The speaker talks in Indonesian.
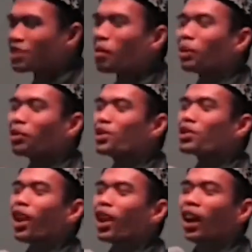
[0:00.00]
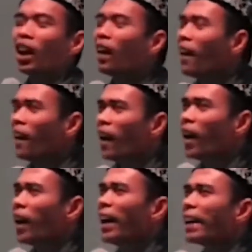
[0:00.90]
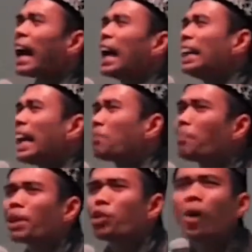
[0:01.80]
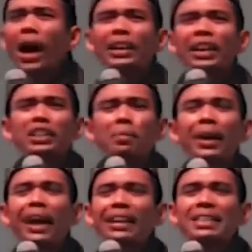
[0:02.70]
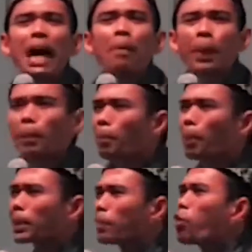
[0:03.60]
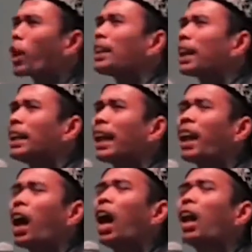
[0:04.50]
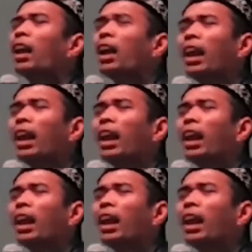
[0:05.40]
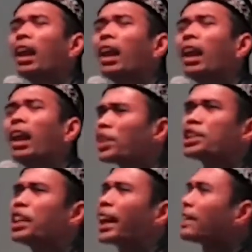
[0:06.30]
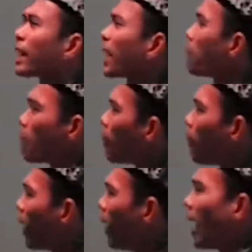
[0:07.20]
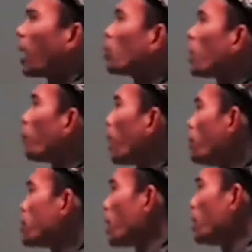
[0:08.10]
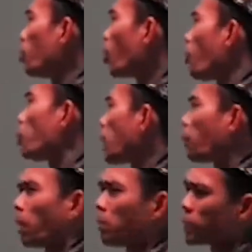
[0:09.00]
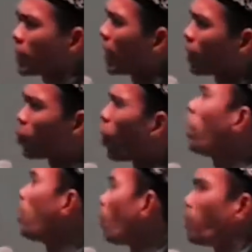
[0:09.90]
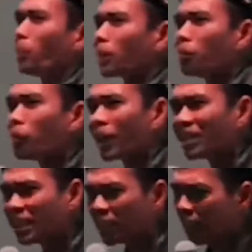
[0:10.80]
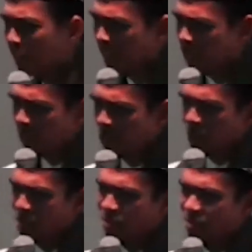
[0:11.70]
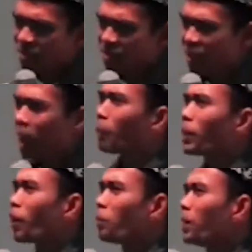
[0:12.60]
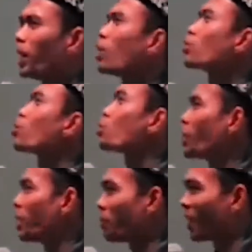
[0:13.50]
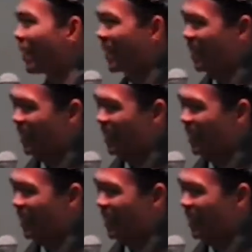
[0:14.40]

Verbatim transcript: Oleh sebab itu insya Allah. Kalian berdua ini sebenarnya siapa yang mempertemukan kalian? Allah. Pulang dari sini katakan, Mama, aku tak pernah mencarimu, kau pun tak pernah mencari aku. Allah mempertemukan kita. Apa jawab dia? So sweet, Pak.